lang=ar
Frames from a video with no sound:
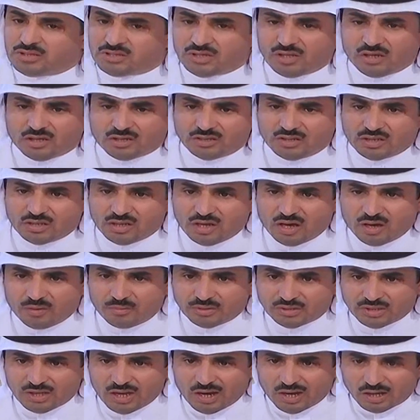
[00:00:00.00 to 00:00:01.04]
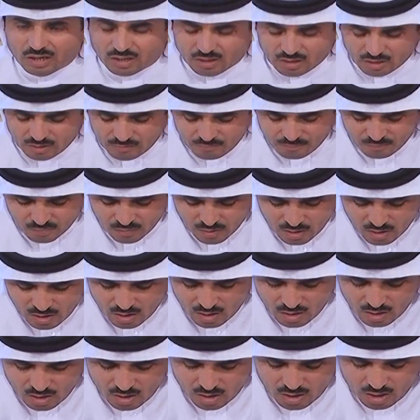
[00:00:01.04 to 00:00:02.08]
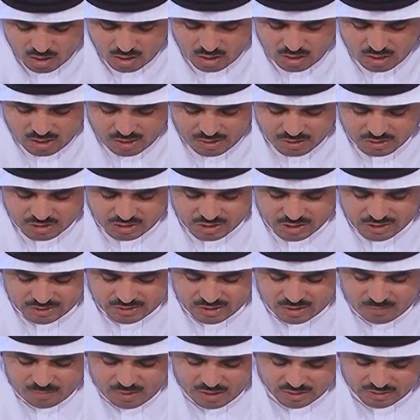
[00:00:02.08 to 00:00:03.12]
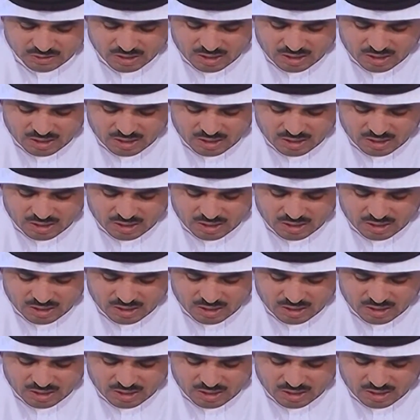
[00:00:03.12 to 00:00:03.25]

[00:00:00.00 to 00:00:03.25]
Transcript: سلك دنياه بدقاق اليان صيته ما